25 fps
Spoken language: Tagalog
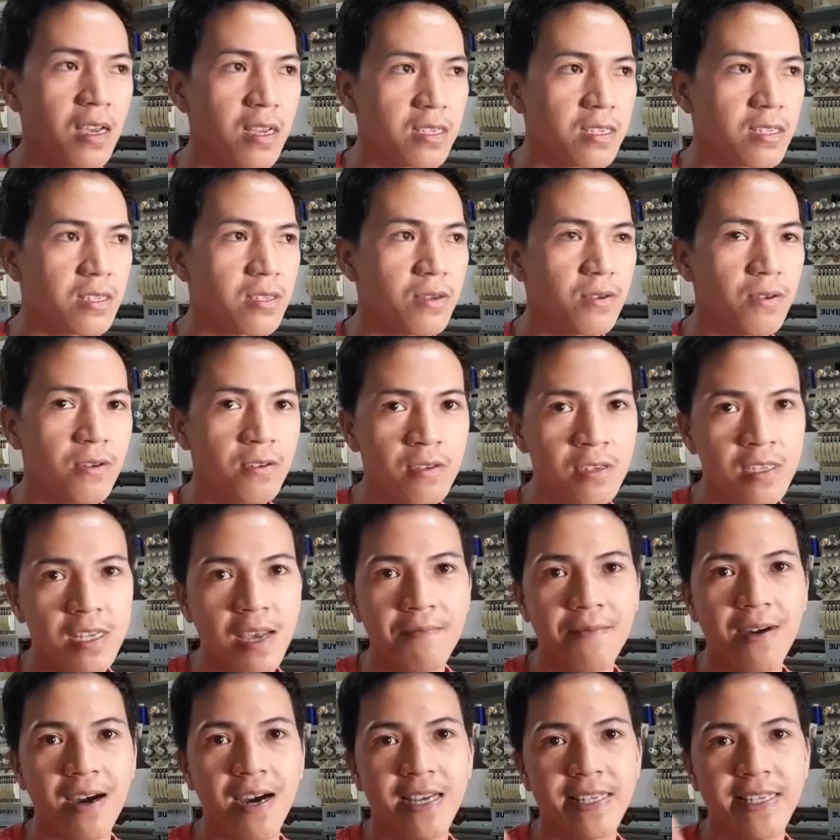So,
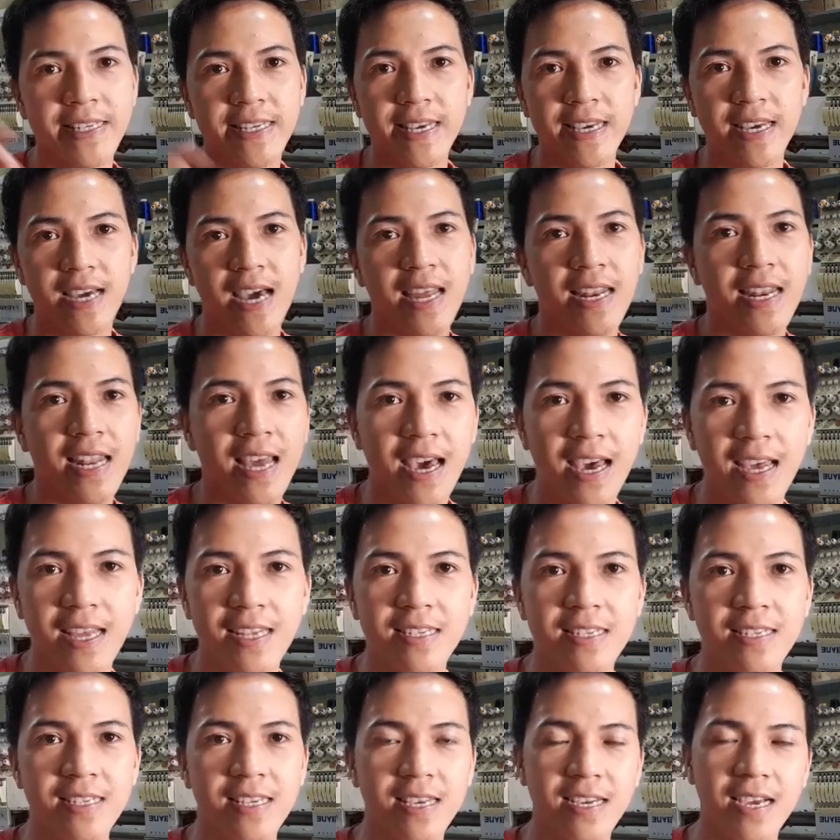sa mga second
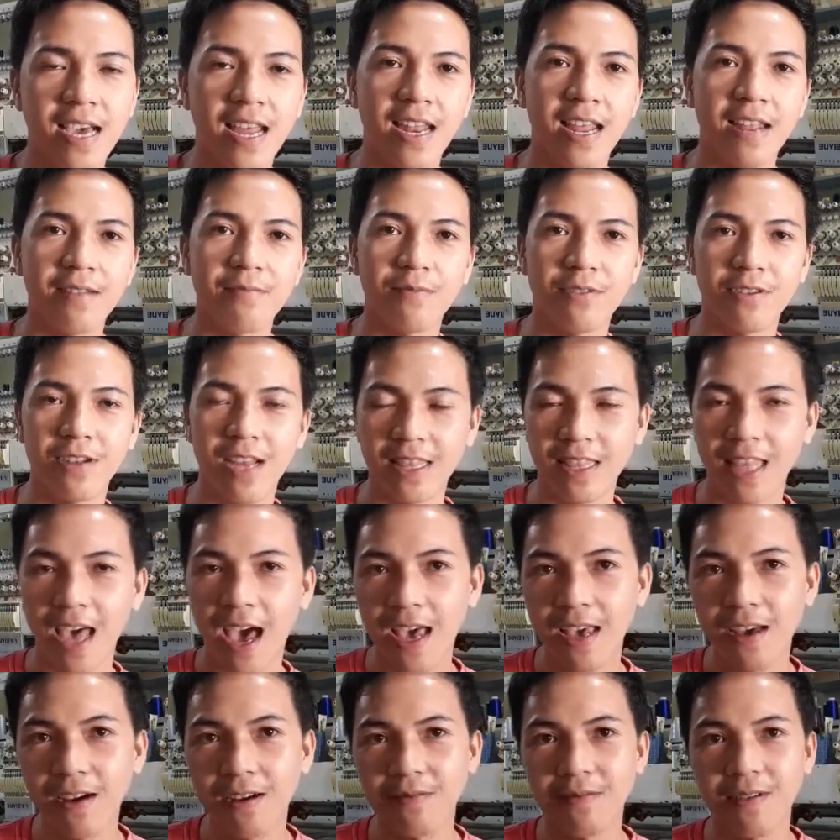hand, second hand muna
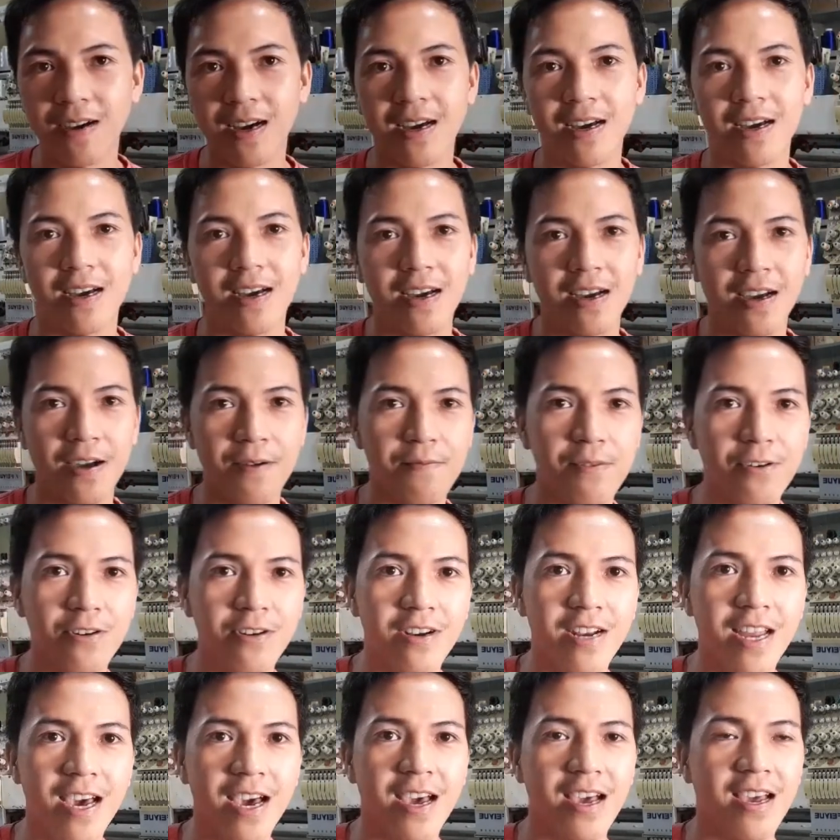tayo mga
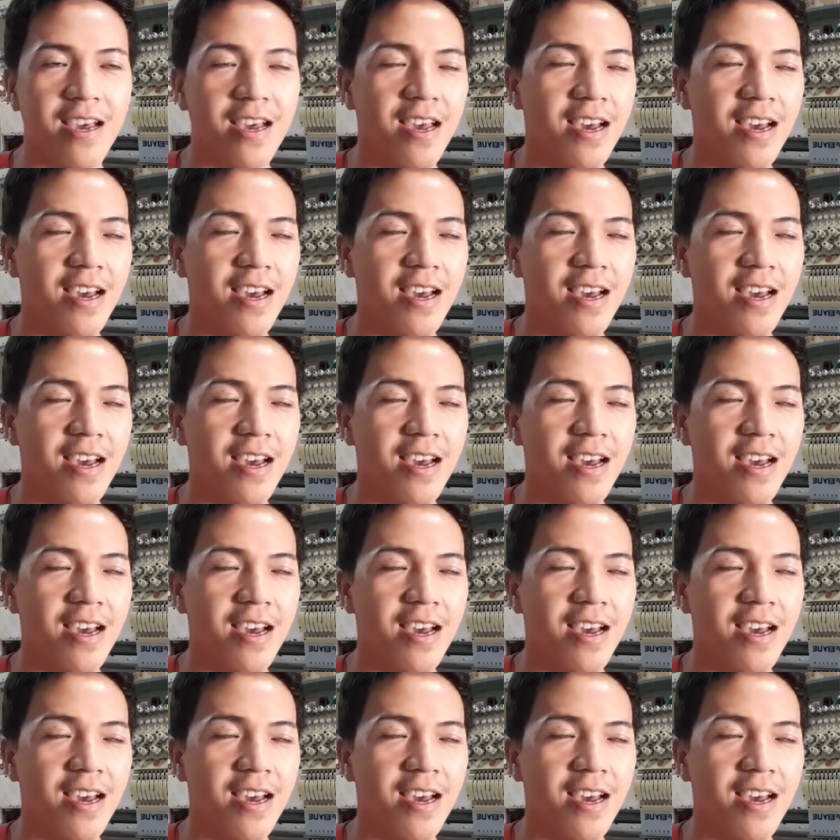kaborda.